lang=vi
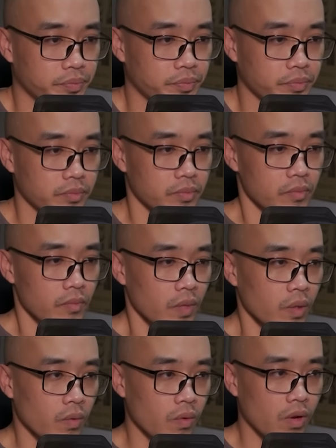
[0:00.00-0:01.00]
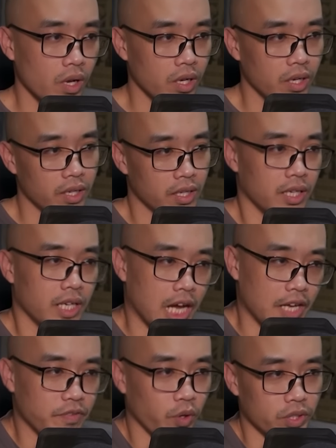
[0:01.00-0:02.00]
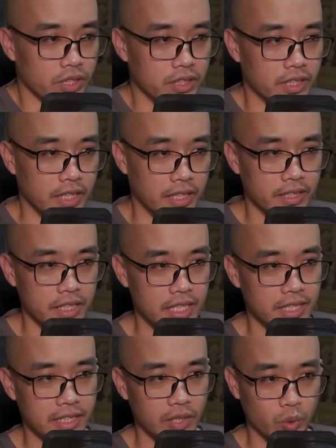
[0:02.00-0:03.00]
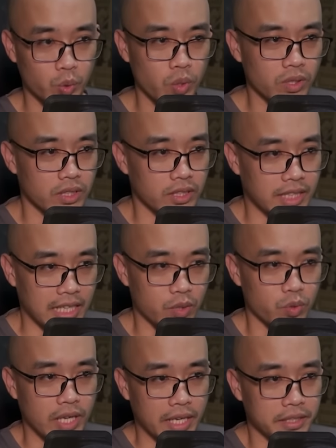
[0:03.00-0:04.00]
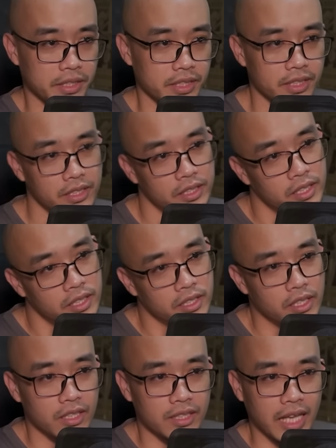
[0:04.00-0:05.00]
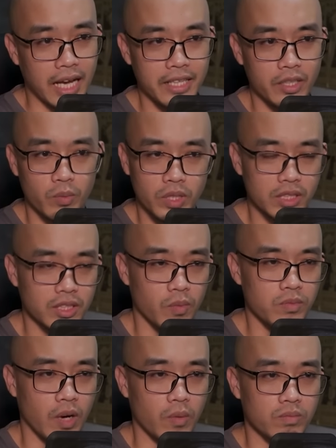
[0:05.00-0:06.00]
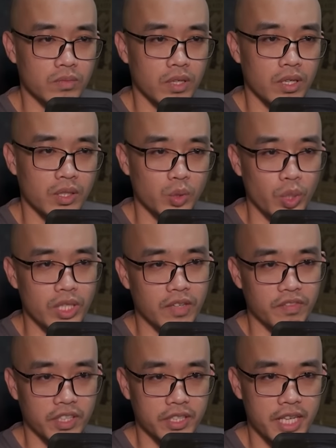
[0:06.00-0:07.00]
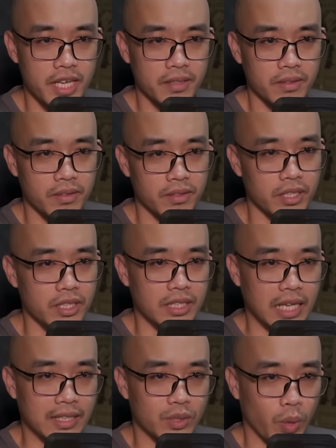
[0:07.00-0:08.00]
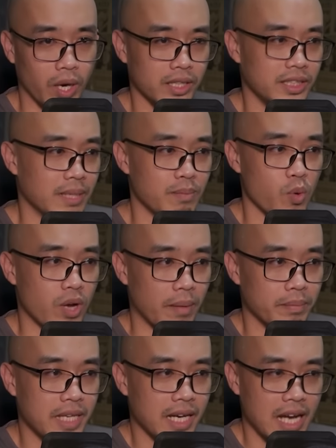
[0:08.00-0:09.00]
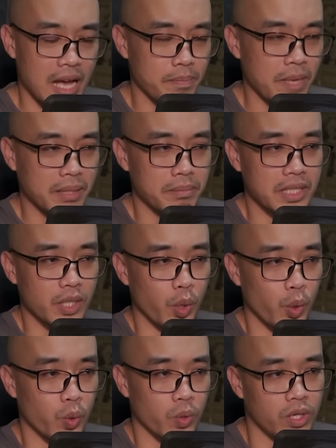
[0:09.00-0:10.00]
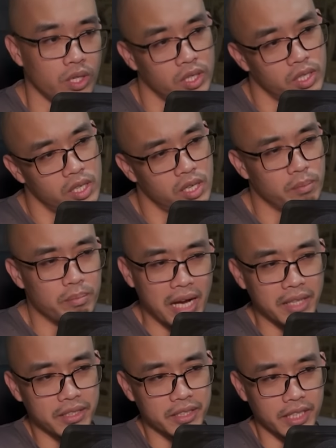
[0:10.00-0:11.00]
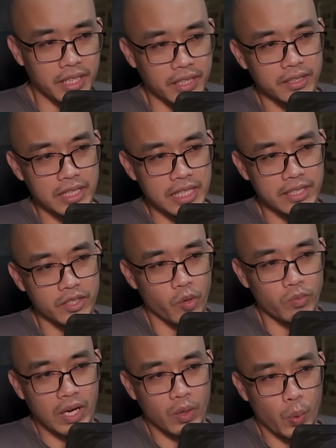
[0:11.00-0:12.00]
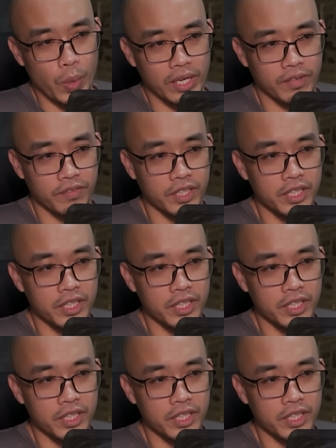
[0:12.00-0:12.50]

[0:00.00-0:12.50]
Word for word: không làm gì sai cả, ngược lại còn áp chế đi khí diễm kiêu ngạo của Thông Thiên Giáo nữa. Ta tin tưởng mọi người đều có thể hiểu được mà. Nam tử mày đỏ mở miệng nói ra. Nữ tử áo đỏ nghe như vậy, thần tình an tâm hơn một chút.